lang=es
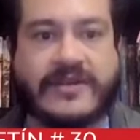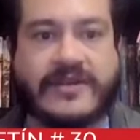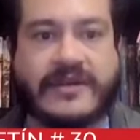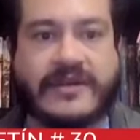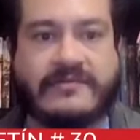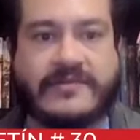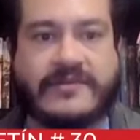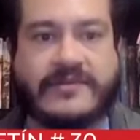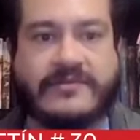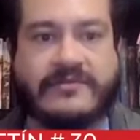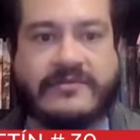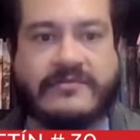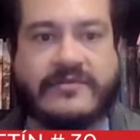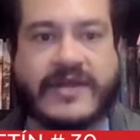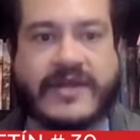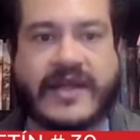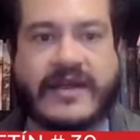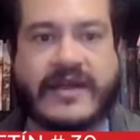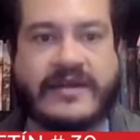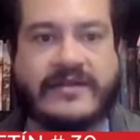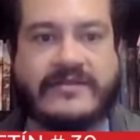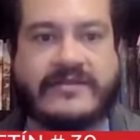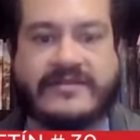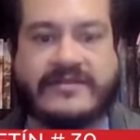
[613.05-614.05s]
En caminos
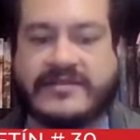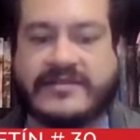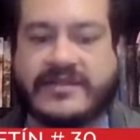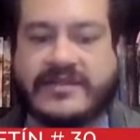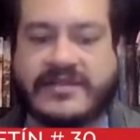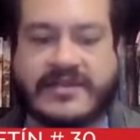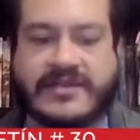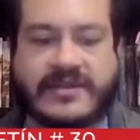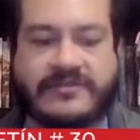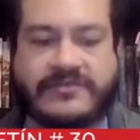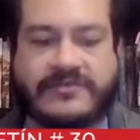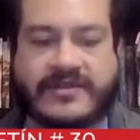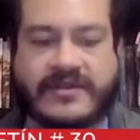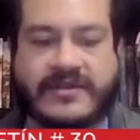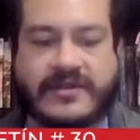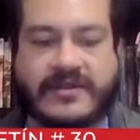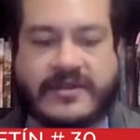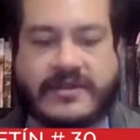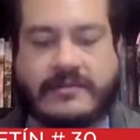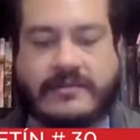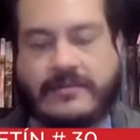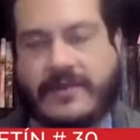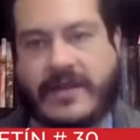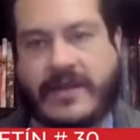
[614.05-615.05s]
rurales, etcétera. O sea,
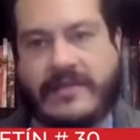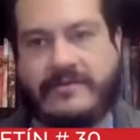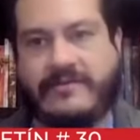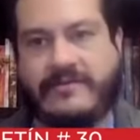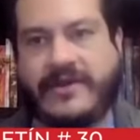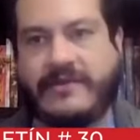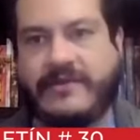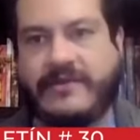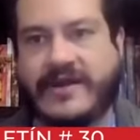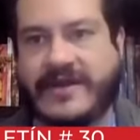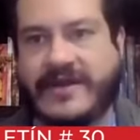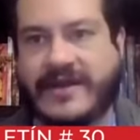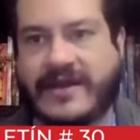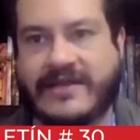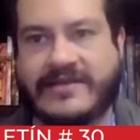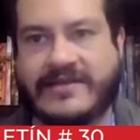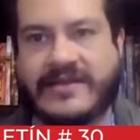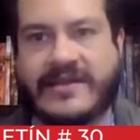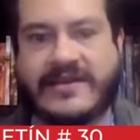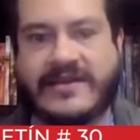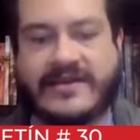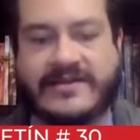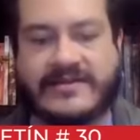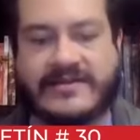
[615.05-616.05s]
en, ah, hay cualquier cantidad
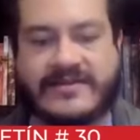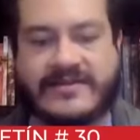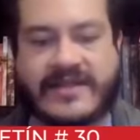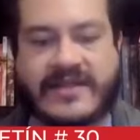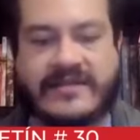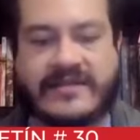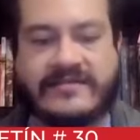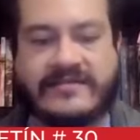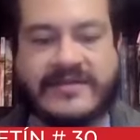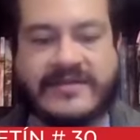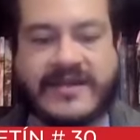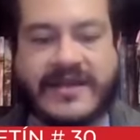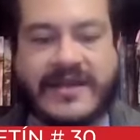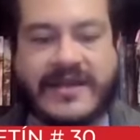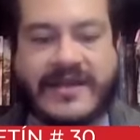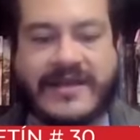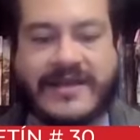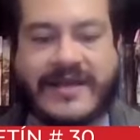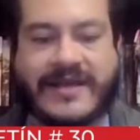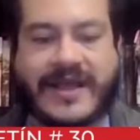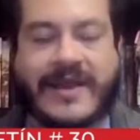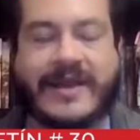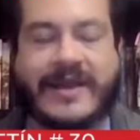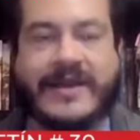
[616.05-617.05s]
de necesidades
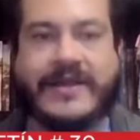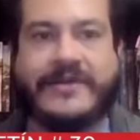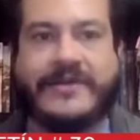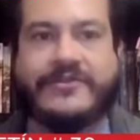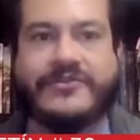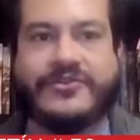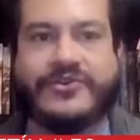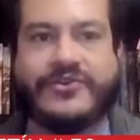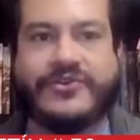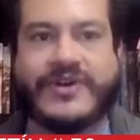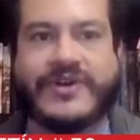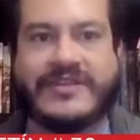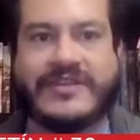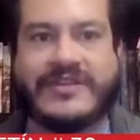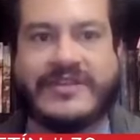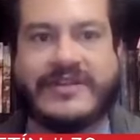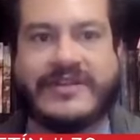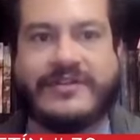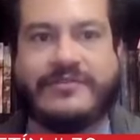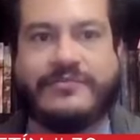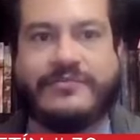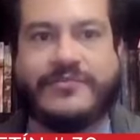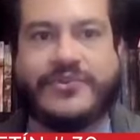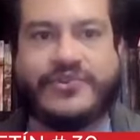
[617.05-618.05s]
que creo yo que
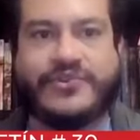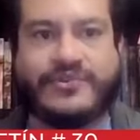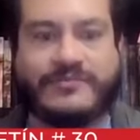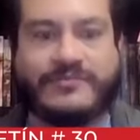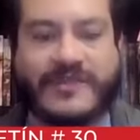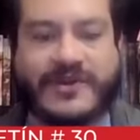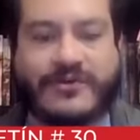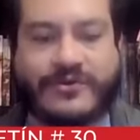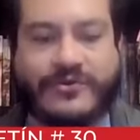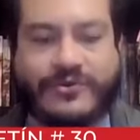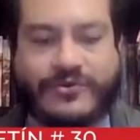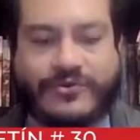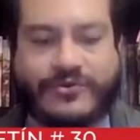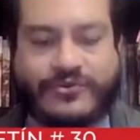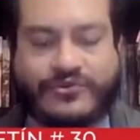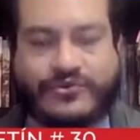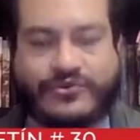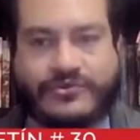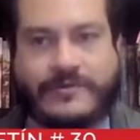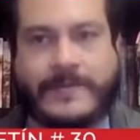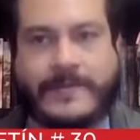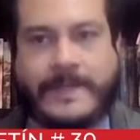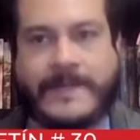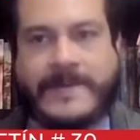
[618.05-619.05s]
tienen mucho mejor
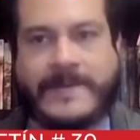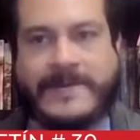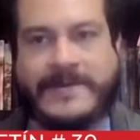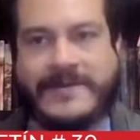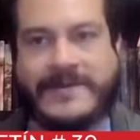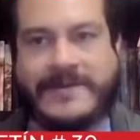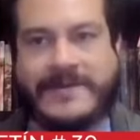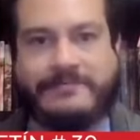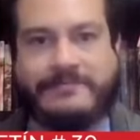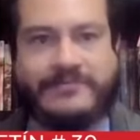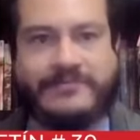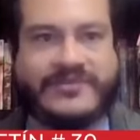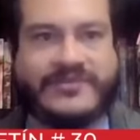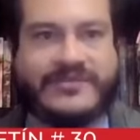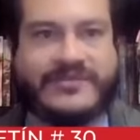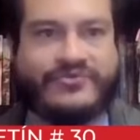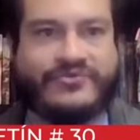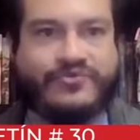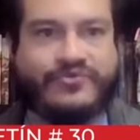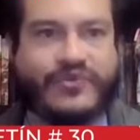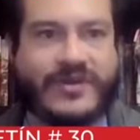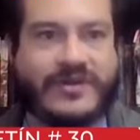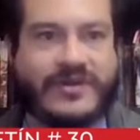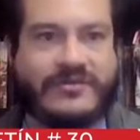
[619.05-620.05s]
uso que pues en
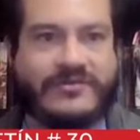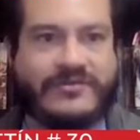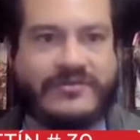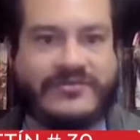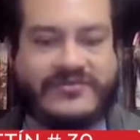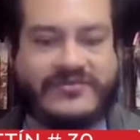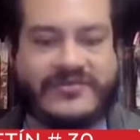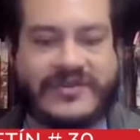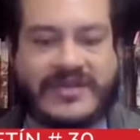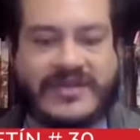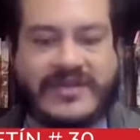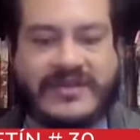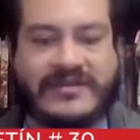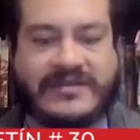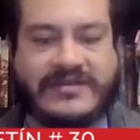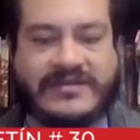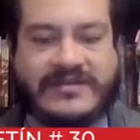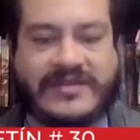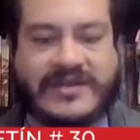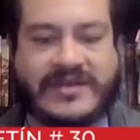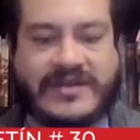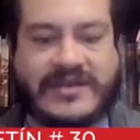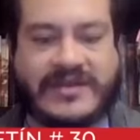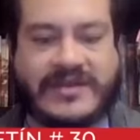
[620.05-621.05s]
los sueldos y,
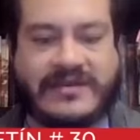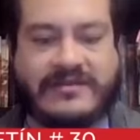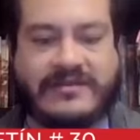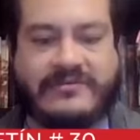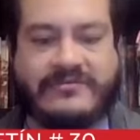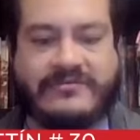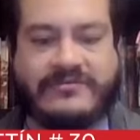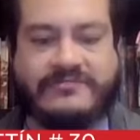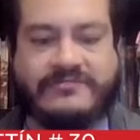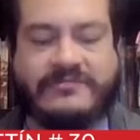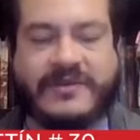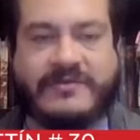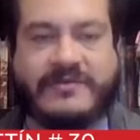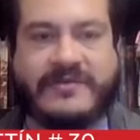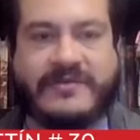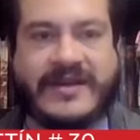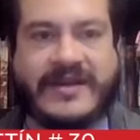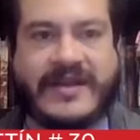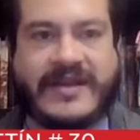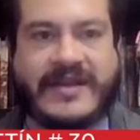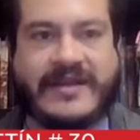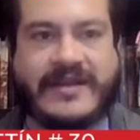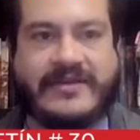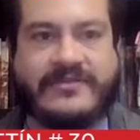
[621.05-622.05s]
este, y en los
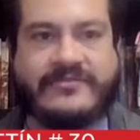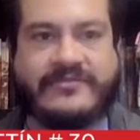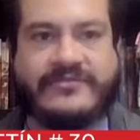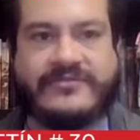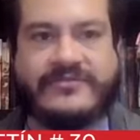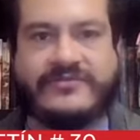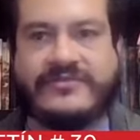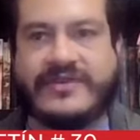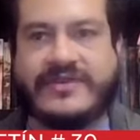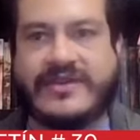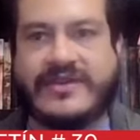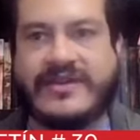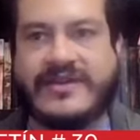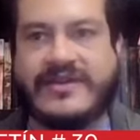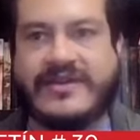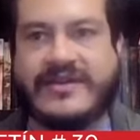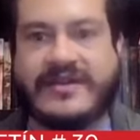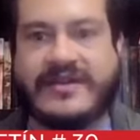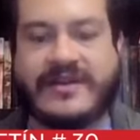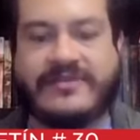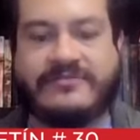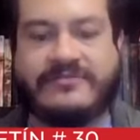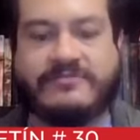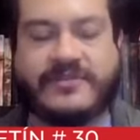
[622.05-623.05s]
privilegios
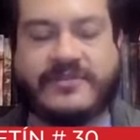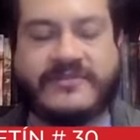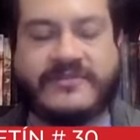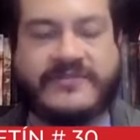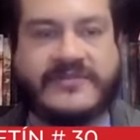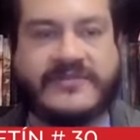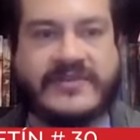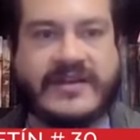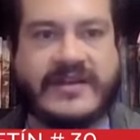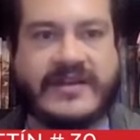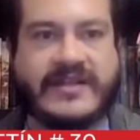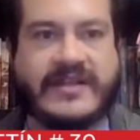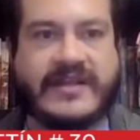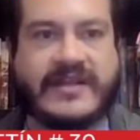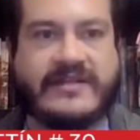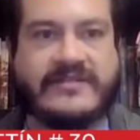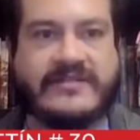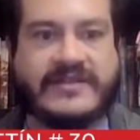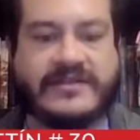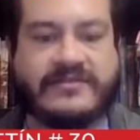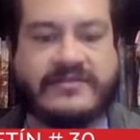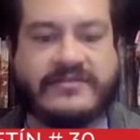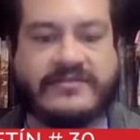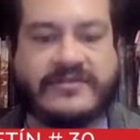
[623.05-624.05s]
y en las
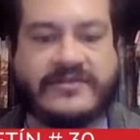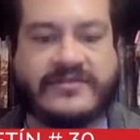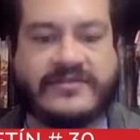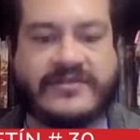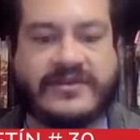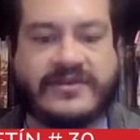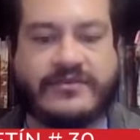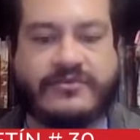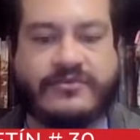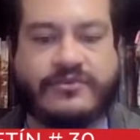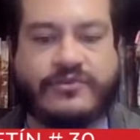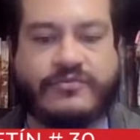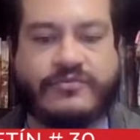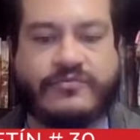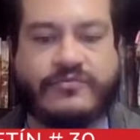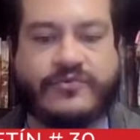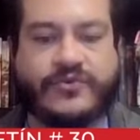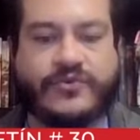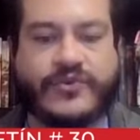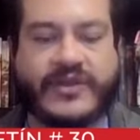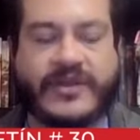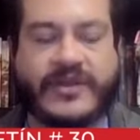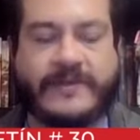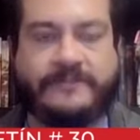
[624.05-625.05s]
superficialidades tanto de Ciro
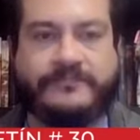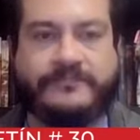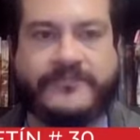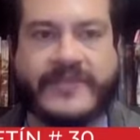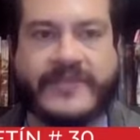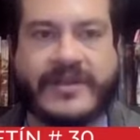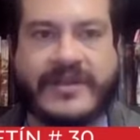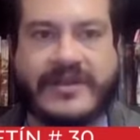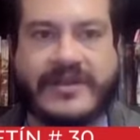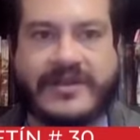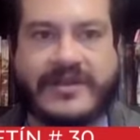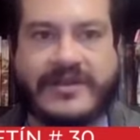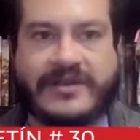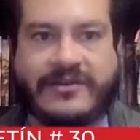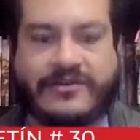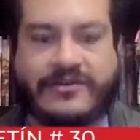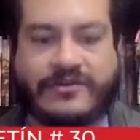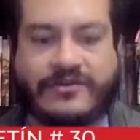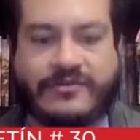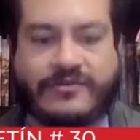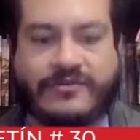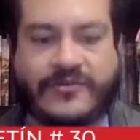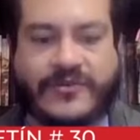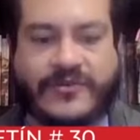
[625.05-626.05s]
como de,
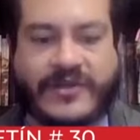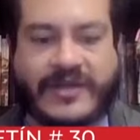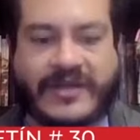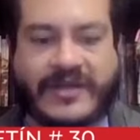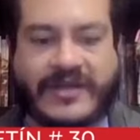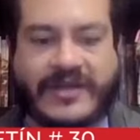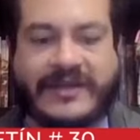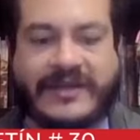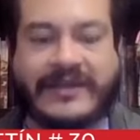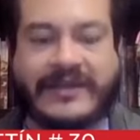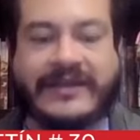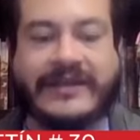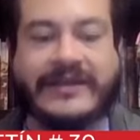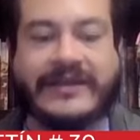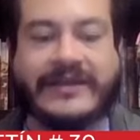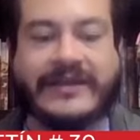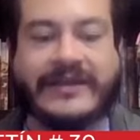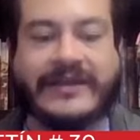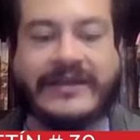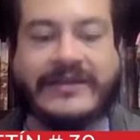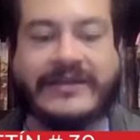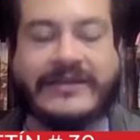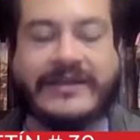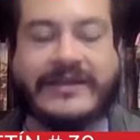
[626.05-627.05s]
como
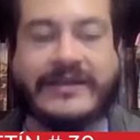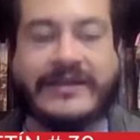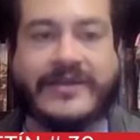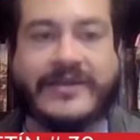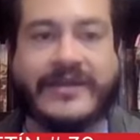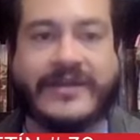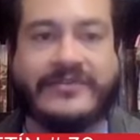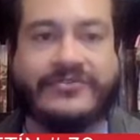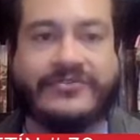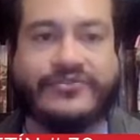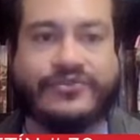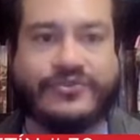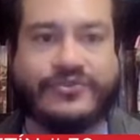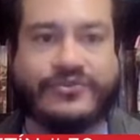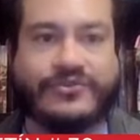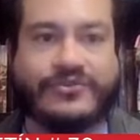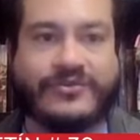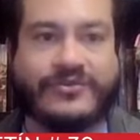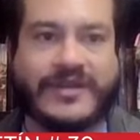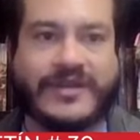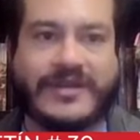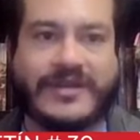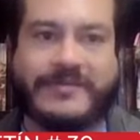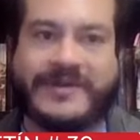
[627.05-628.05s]
de, Lorenzo,
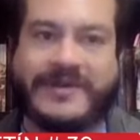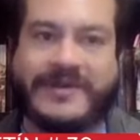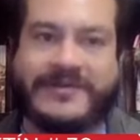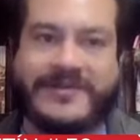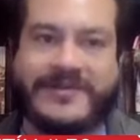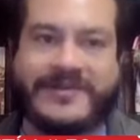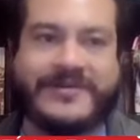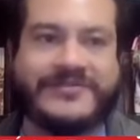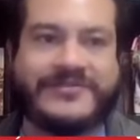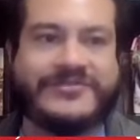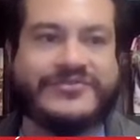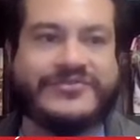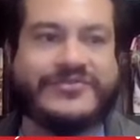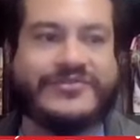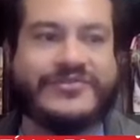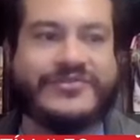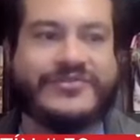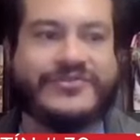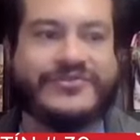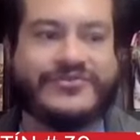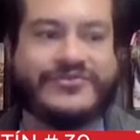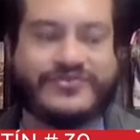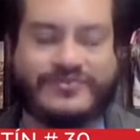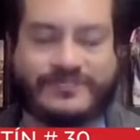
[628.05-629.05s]
¿no? Y bueno, digo, esos son
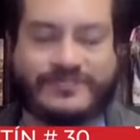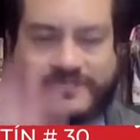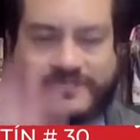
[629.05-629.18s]
los,